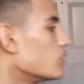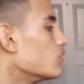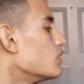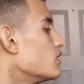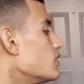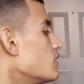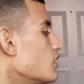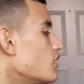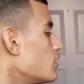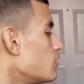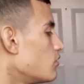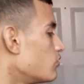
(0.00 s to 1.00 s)
bueno
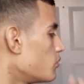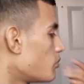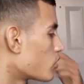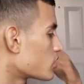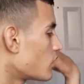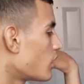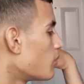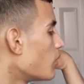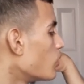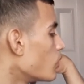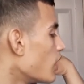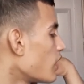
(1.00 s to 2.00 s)
no importa nos la
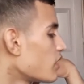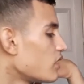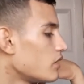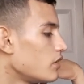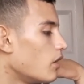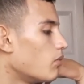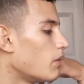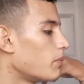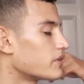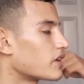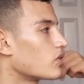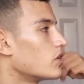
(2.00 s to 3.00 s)
vamos a jugar y vamos a
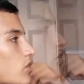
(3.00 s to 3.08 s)
empezar